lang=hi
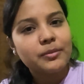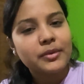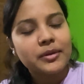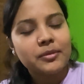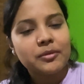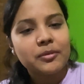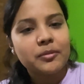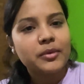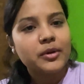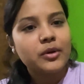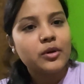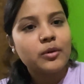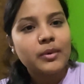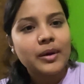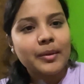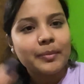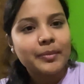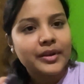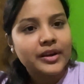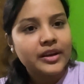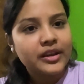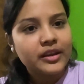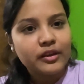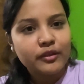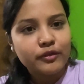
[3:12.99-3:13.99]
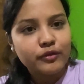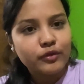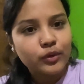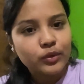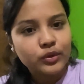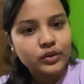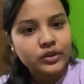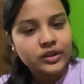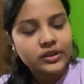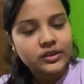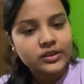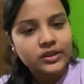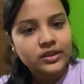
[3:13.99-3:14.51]
बाद में मेरे को पापा ने ये
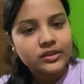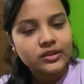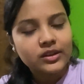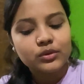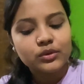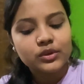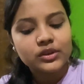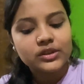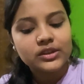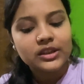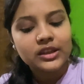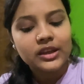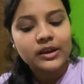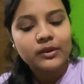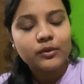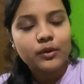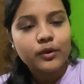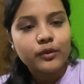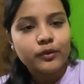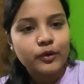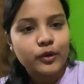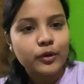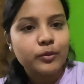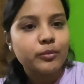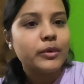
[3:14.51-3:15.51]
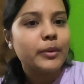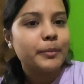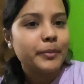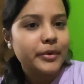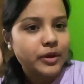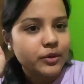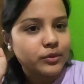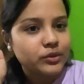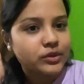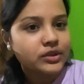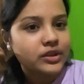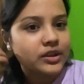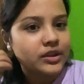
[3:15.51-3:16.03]
फ़ोन दे दिया था तो इसीलिए वो फ़ोन मम्मी
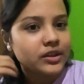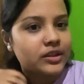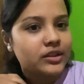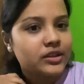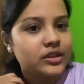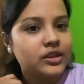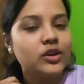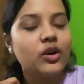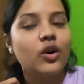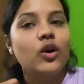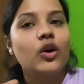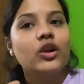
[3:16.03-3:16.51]
यूज़ करी थी